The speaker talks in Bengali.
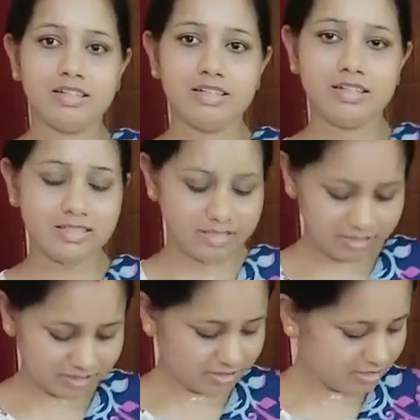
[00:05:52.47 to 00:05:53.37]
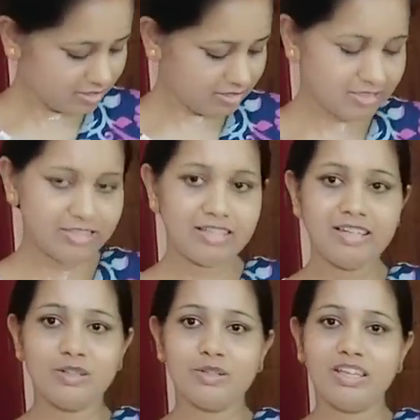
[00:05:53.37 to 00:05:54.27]
ঠিক আছে
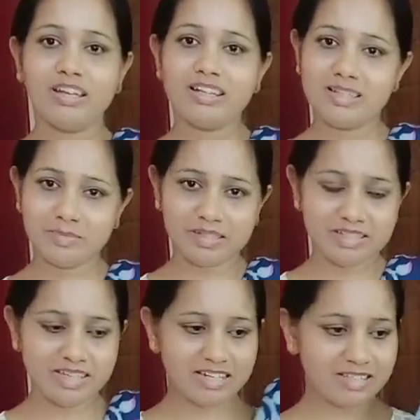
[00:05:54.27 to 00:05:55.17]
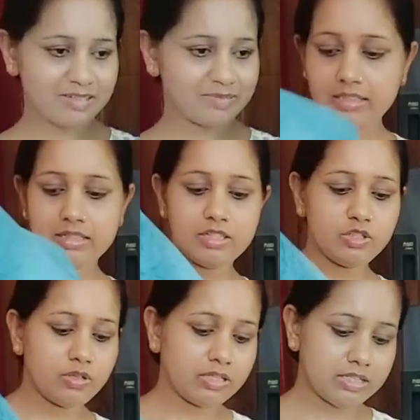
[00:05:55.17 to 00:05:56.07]
তো এই একটা জামদানি শাড়ি আপনাদের
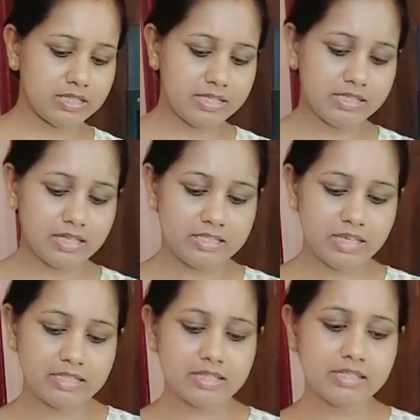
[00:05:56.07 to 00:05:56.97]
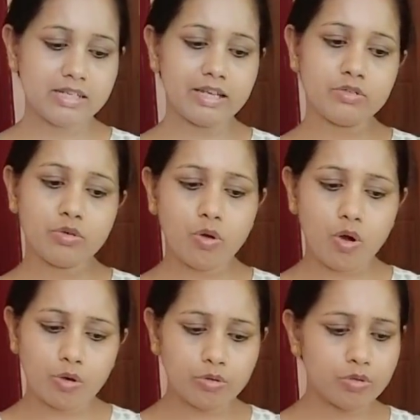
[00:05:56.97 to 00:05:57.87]
জন্য একটা জিন্স এনেছি এই জিন্সটা একটু
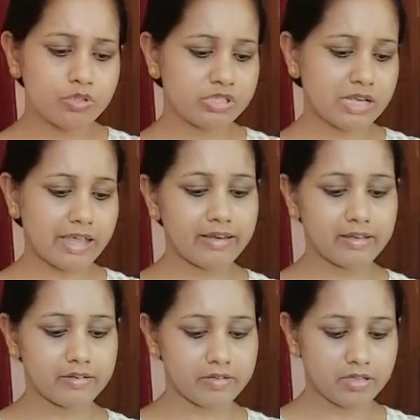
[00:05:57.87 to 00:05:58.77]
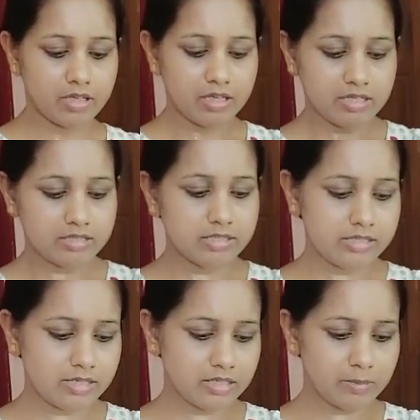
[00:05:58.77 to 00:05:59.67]
অন্য স্টাইলের
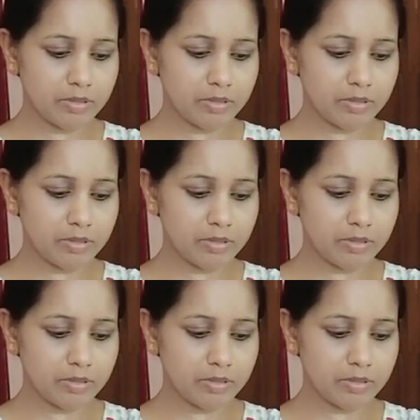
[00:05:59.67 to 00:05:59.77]
জিন্সটা